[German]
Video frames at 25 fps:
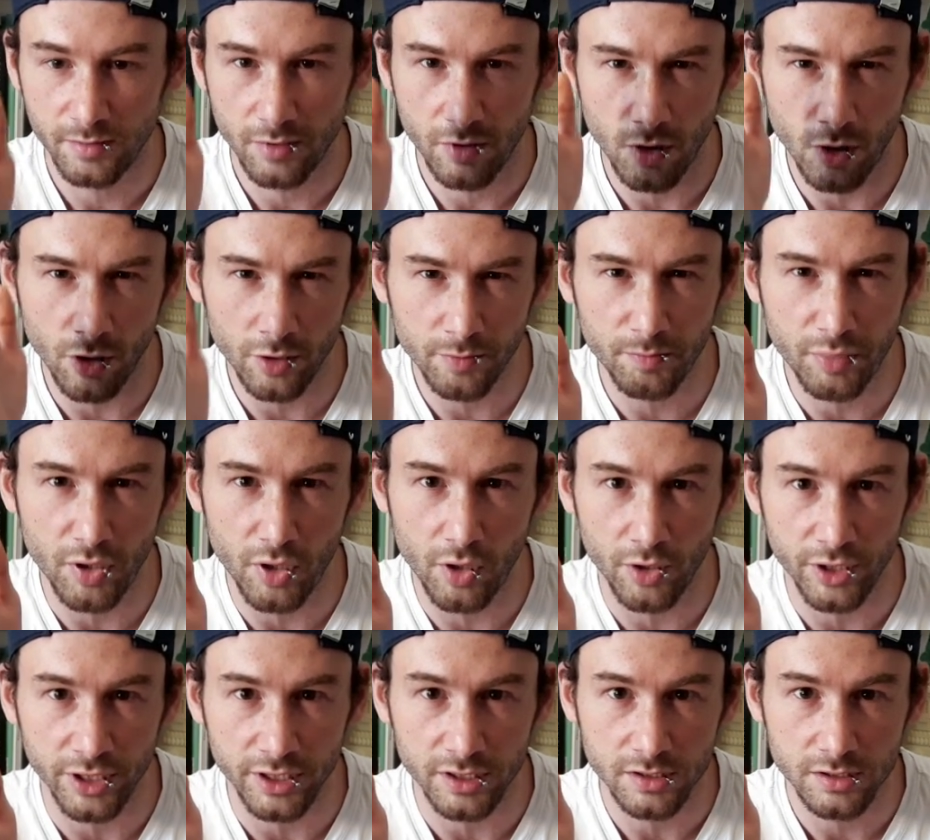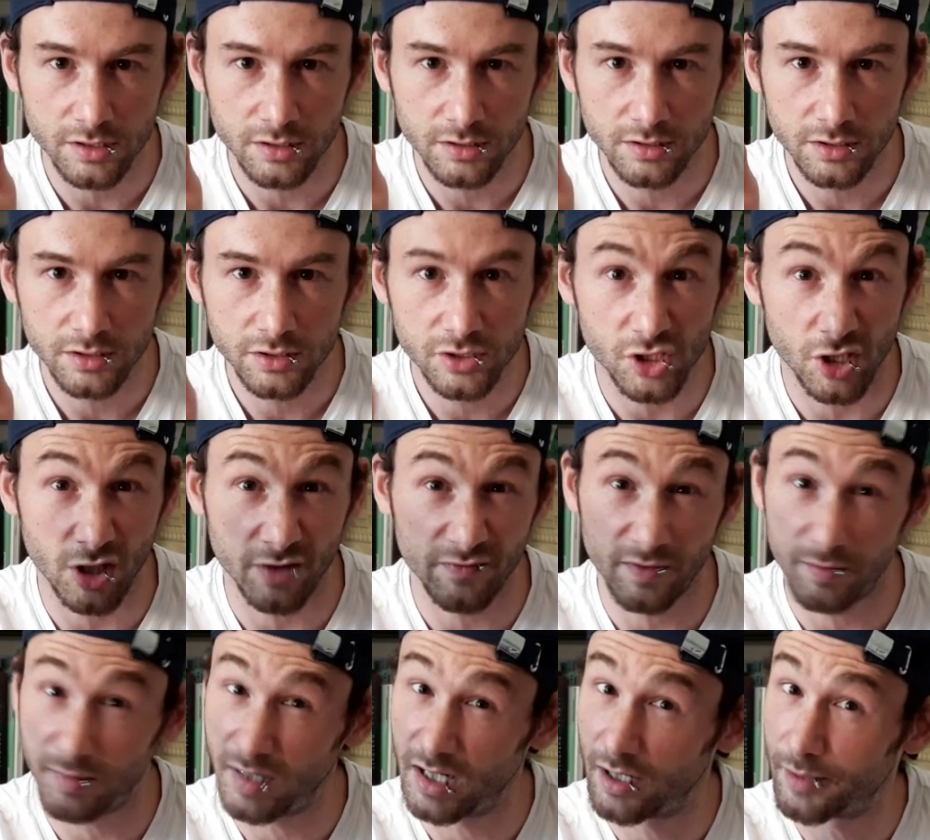on point. Schauen
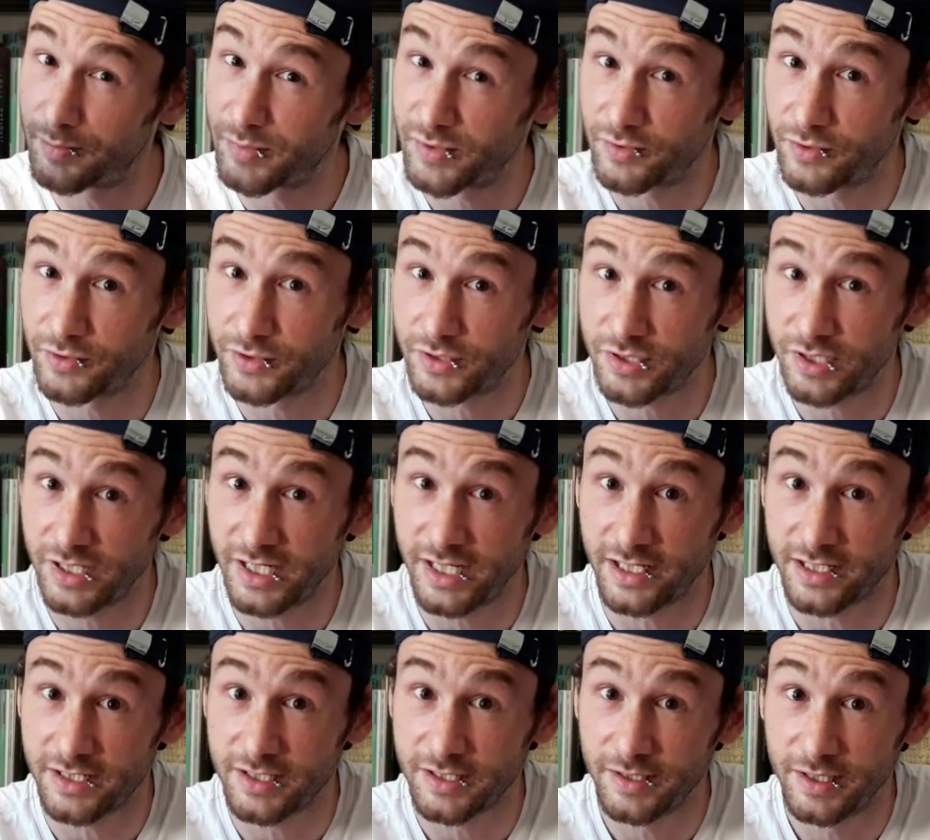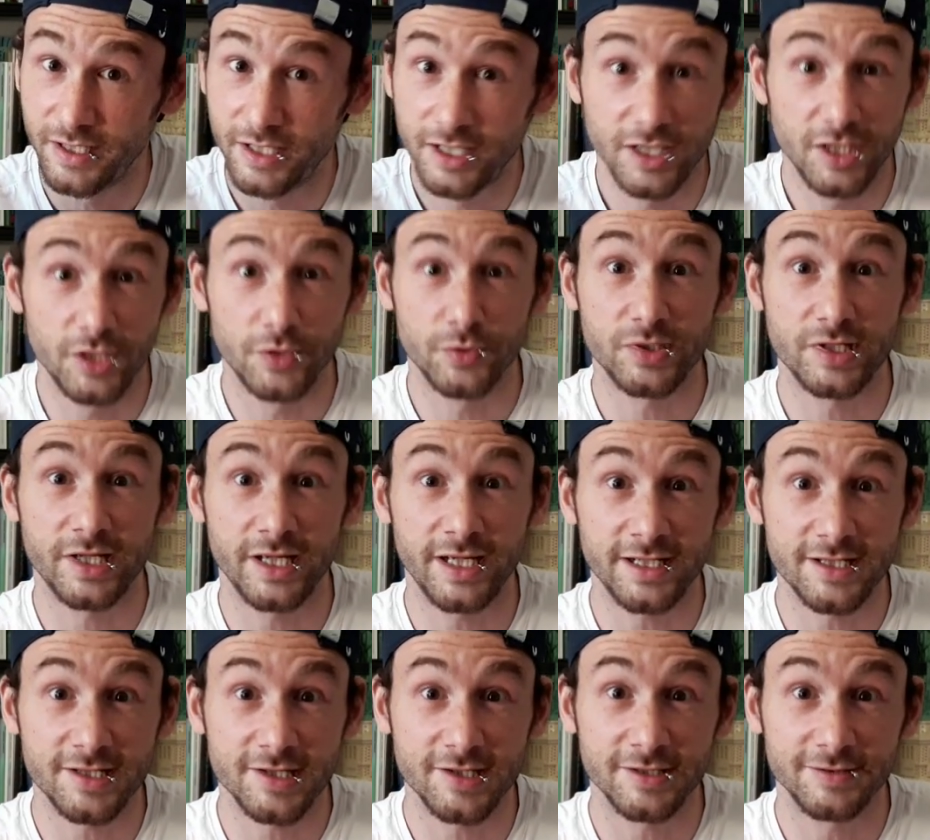wir mal, ob es funktioniert. Los
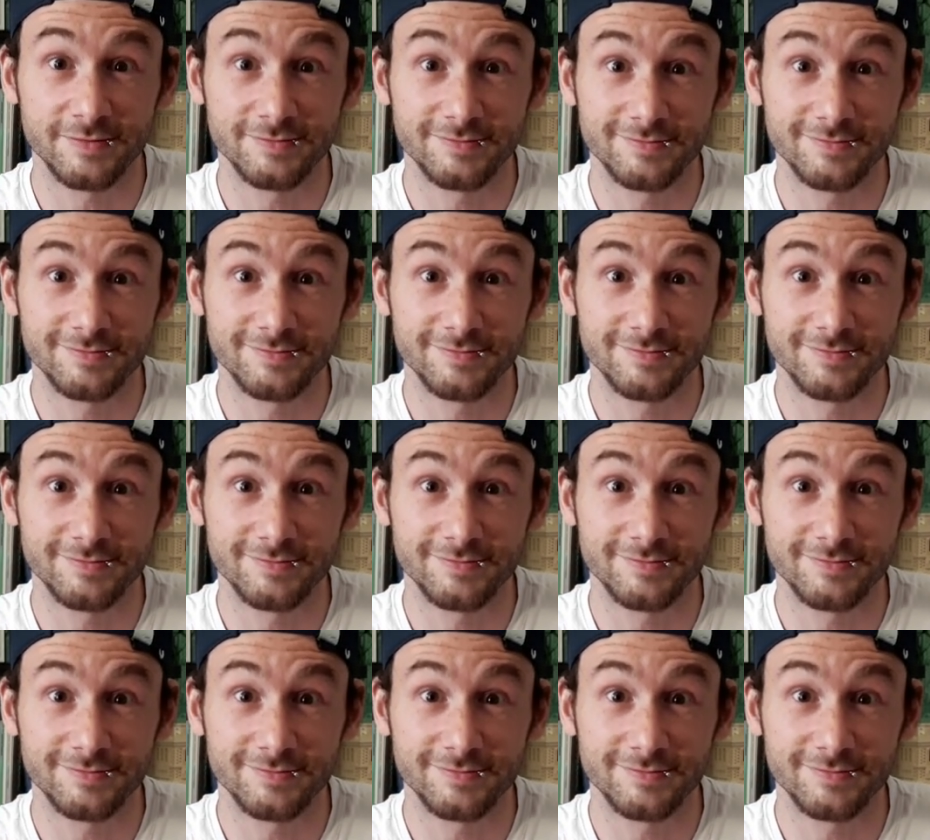geht's!